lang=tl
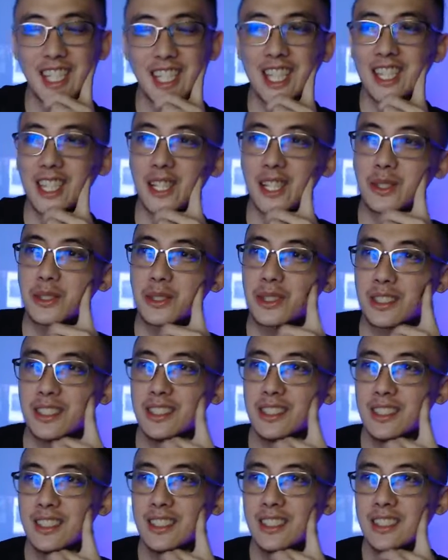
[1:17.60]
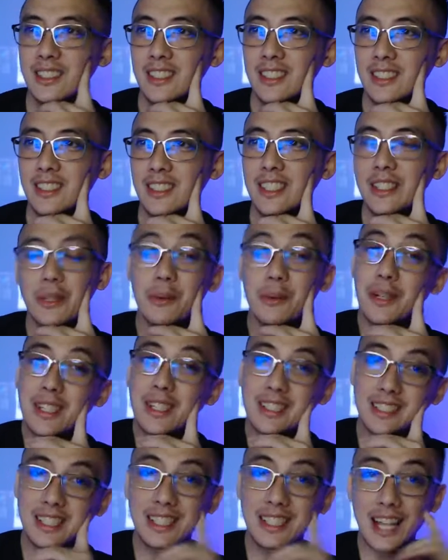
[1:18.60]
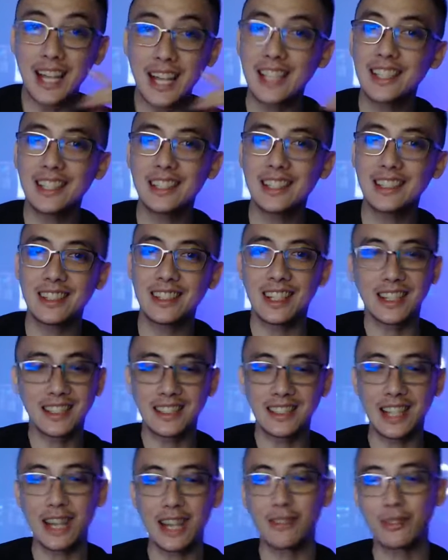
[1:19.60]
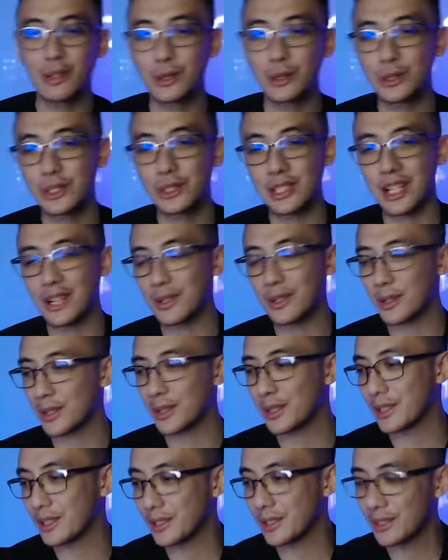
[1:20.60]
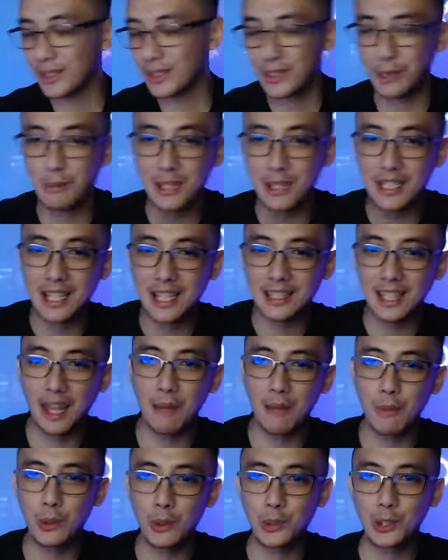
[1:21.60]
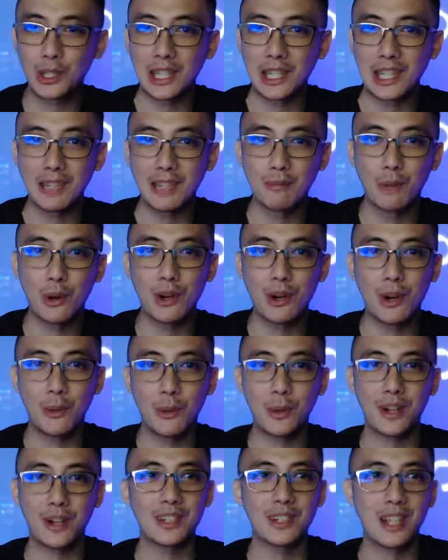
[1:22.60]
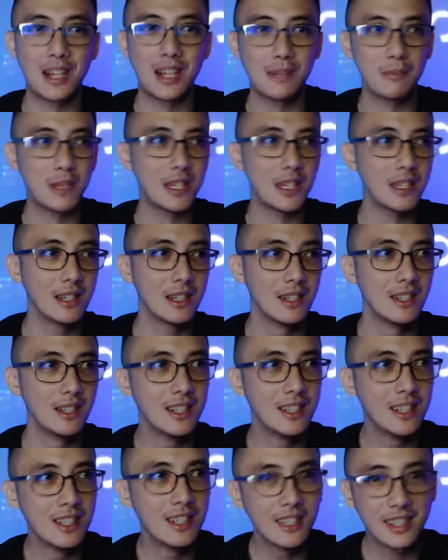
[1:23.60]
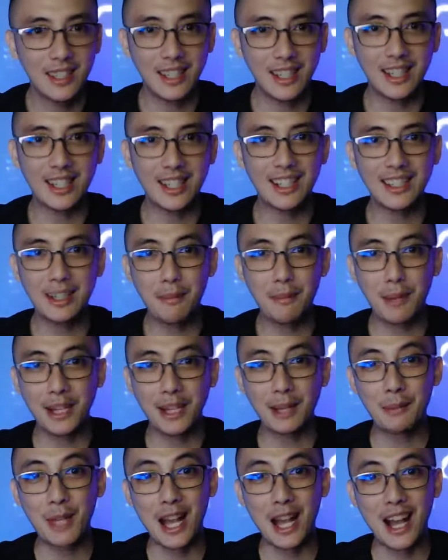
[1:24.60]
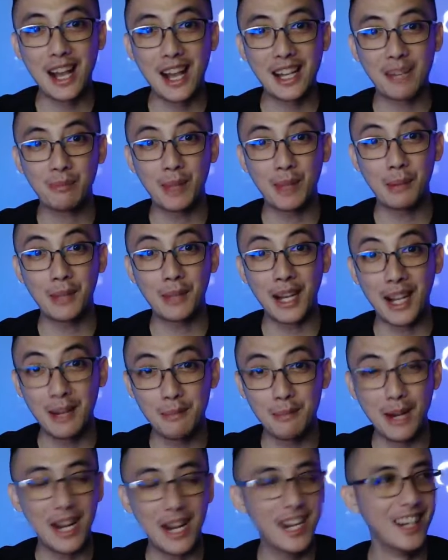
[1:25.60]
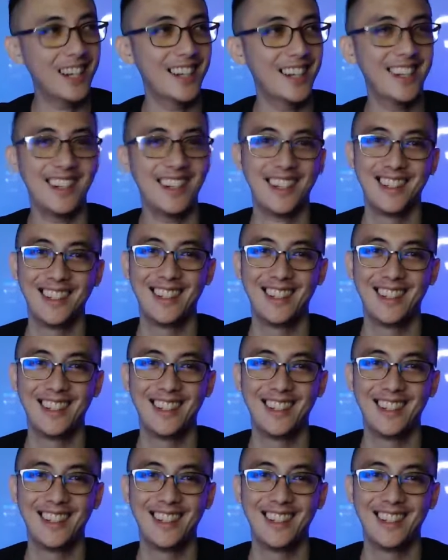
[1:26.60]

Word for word: So, looking back a year ago, na matagal ko iniisip kasi ko, ano ba talagang una ko ilalagay na content? Kaya medyo uh, hesitant ako